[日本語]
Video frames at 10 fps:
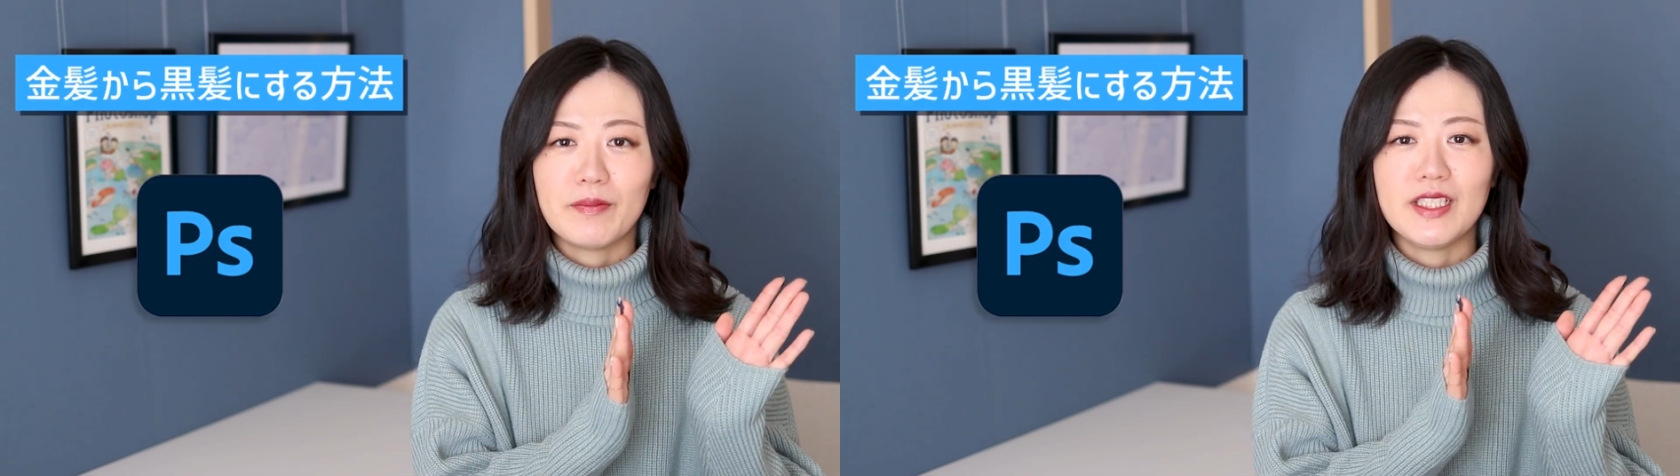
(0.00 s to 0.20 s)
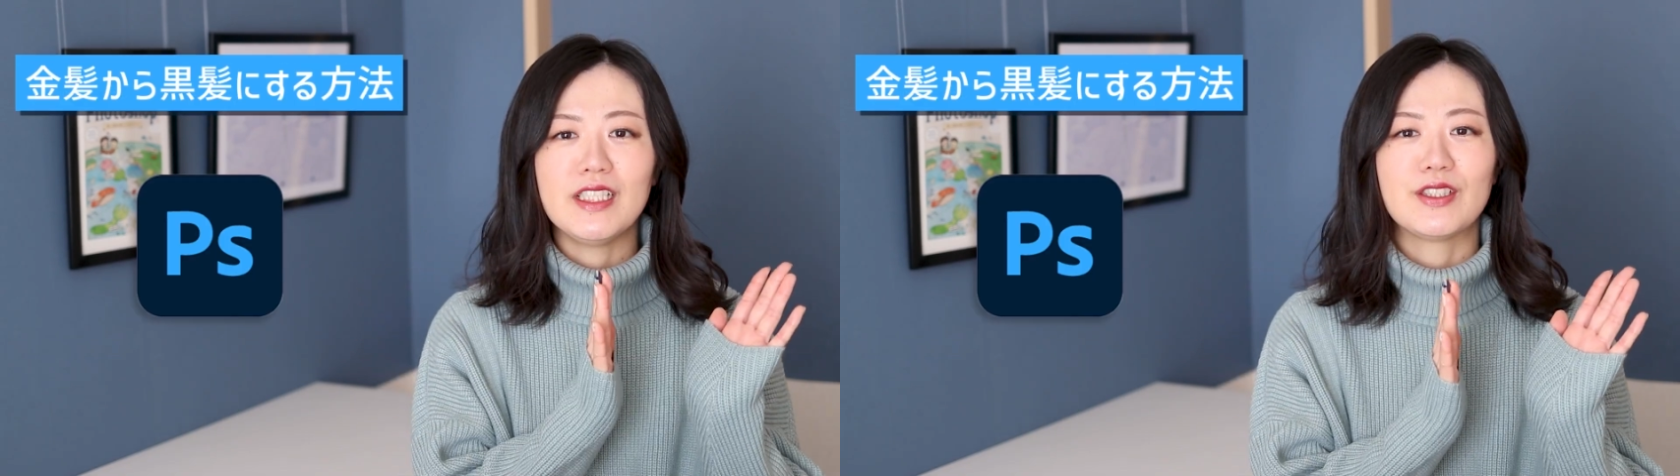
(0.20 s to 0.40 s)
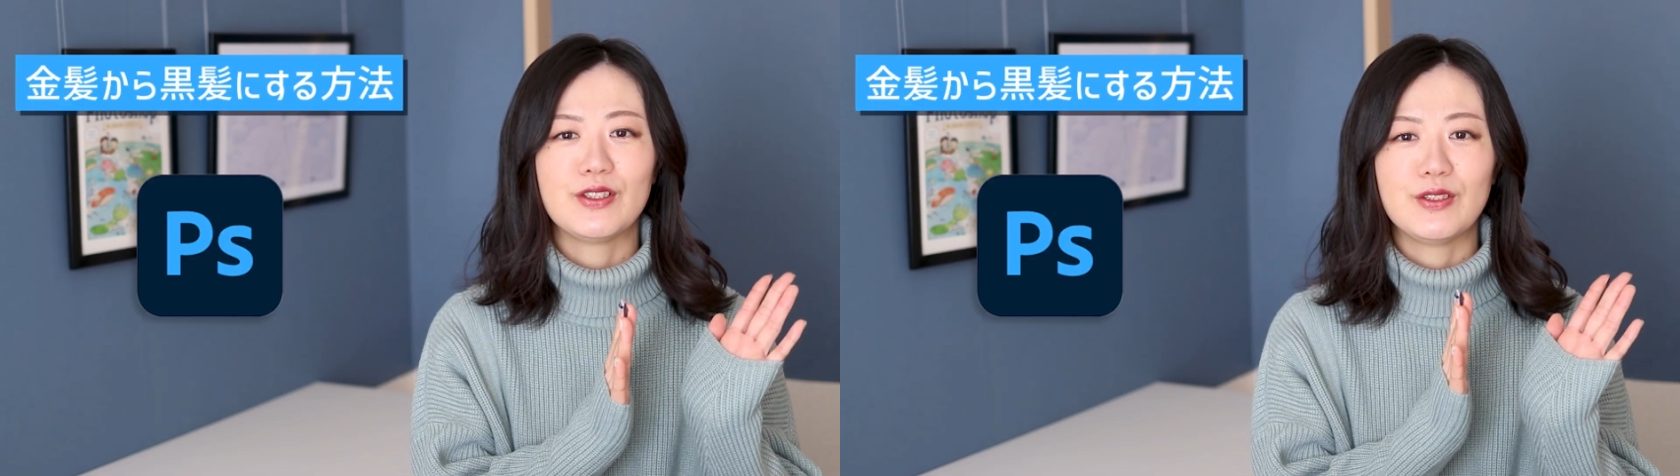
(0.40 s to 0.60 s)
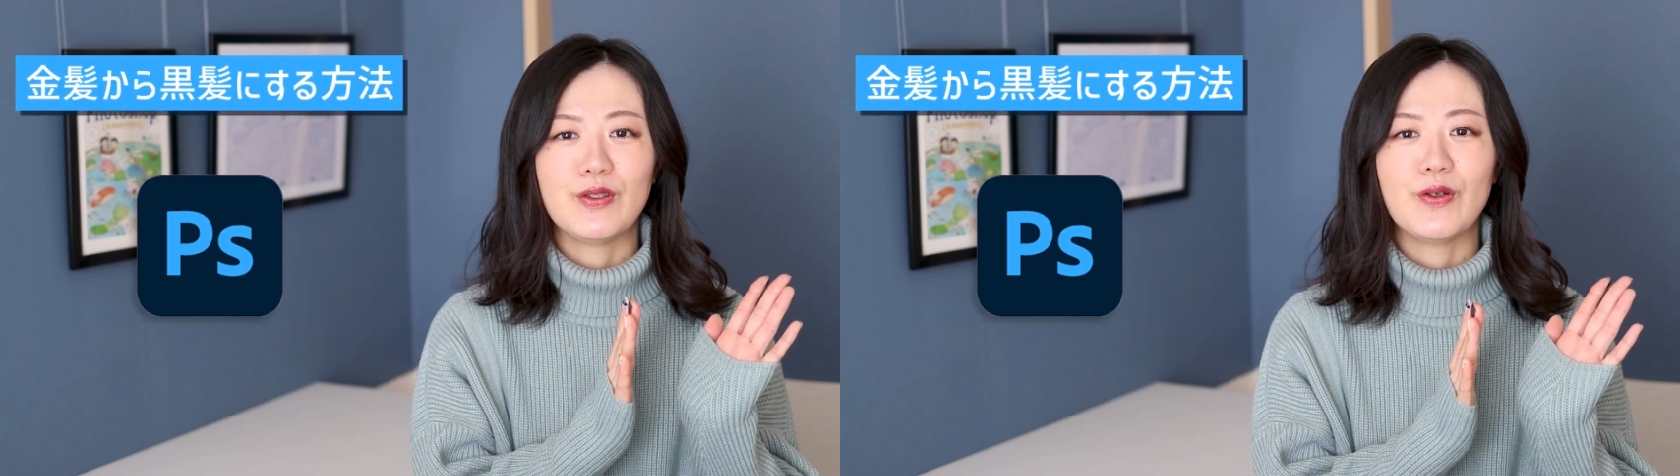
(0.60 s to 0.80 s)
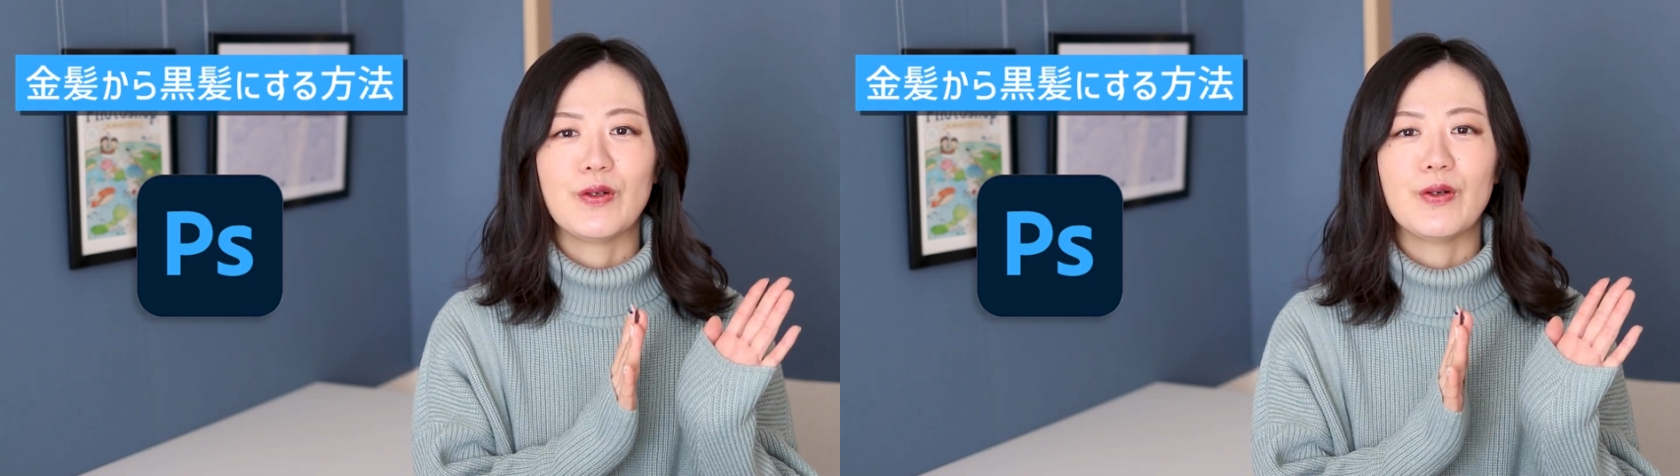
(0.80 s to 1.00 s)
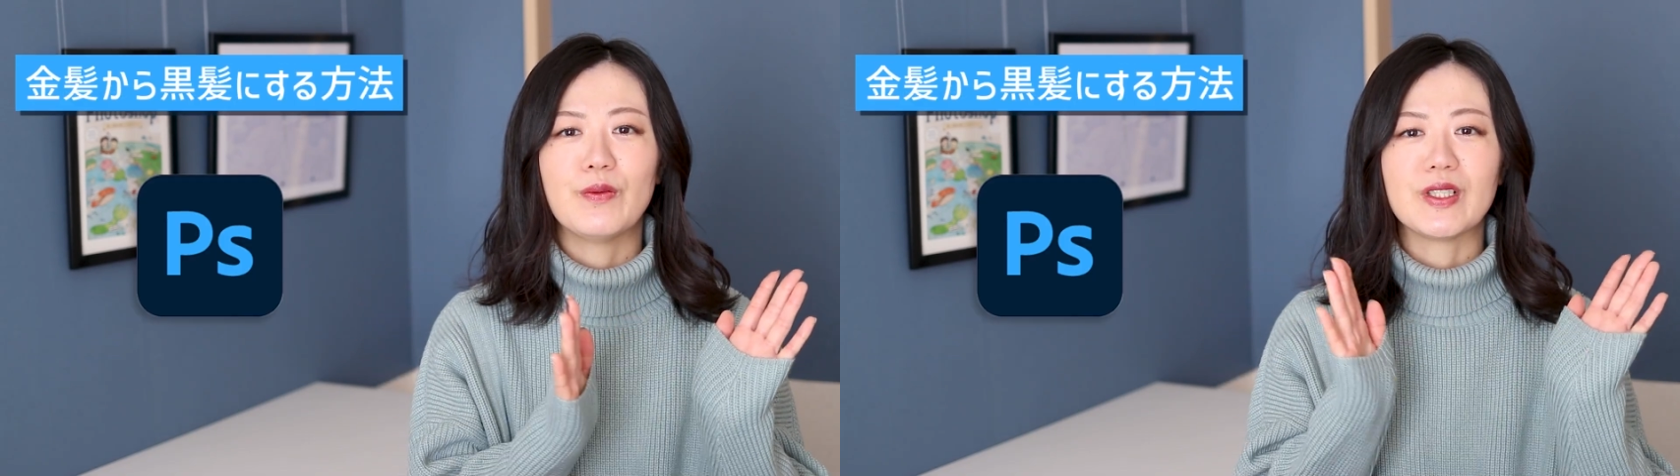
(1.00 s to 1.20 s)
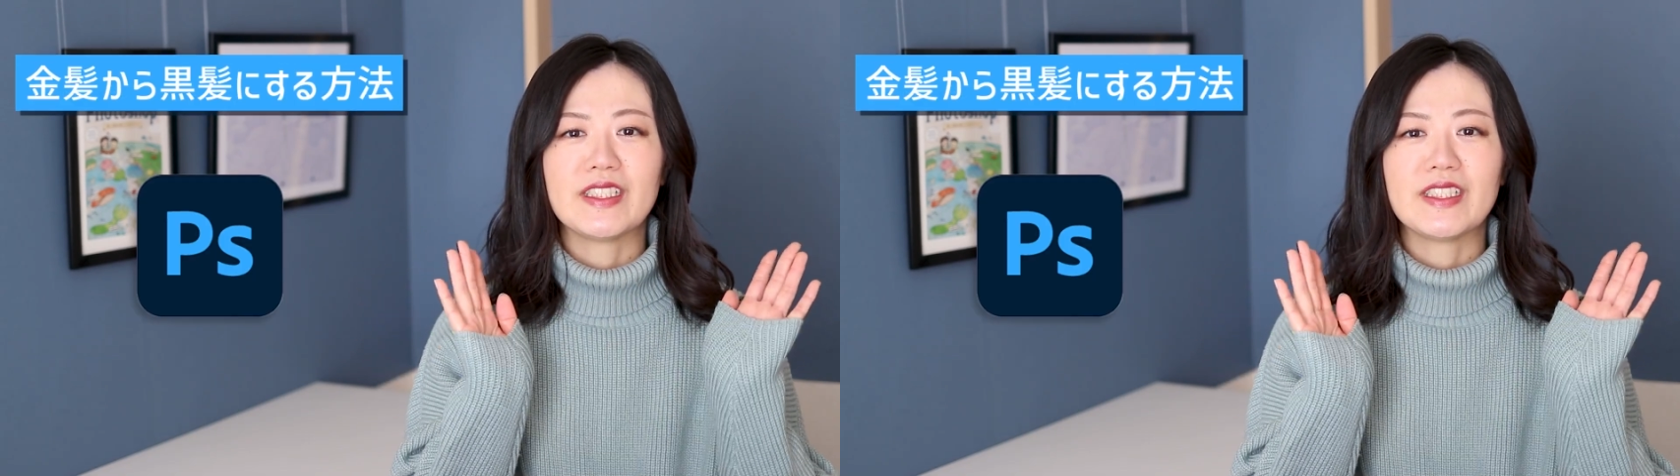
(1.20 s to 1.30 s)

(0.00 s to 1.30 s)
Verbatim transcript: 髪にする方法を